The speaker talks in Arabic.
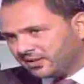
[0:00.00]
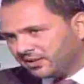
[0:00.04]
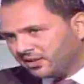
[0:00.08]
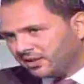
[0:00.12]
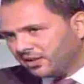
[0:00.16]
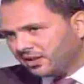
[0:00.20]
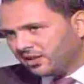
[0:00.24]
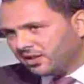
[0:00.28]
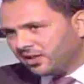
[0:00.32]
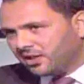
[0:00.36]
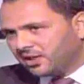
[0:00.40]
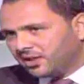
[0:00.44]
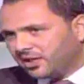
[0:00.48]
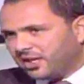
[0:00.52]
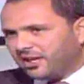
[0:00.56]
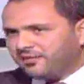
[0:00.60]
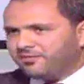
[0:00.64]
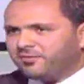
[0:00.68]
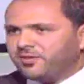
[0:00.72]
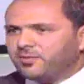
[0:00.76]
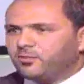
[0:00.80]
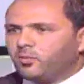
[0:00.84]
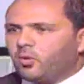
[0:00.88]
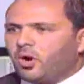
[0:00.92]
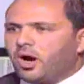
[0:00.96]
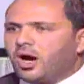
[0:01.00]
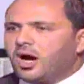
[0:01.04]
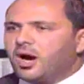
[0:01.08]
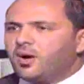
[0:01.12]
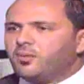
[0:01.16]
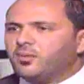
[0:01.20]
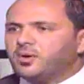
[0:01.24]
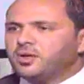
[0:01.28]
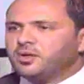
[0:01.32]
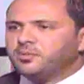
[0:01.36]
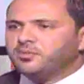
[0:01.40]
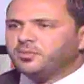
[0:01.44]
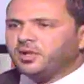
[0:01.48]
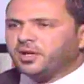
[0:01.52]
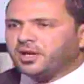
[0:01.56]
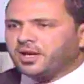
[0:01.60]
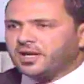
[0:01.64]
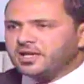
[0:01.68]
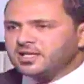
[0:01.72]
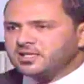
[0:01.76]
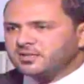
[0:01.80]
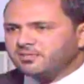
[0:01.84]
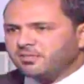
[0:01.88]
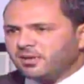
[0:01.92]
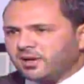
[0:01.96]
نعم كان في محاولة من
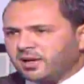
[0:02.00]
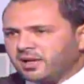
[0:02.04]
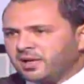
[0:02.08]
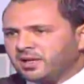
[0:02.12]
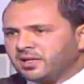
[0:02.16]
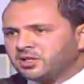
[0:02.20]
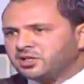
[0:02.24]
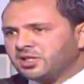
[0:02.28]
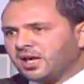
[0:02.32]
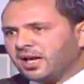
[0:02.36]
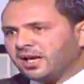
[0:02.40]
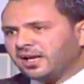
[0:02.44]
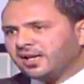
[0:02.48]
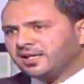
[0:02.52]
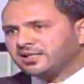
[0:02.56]
الرئيس بري لجعل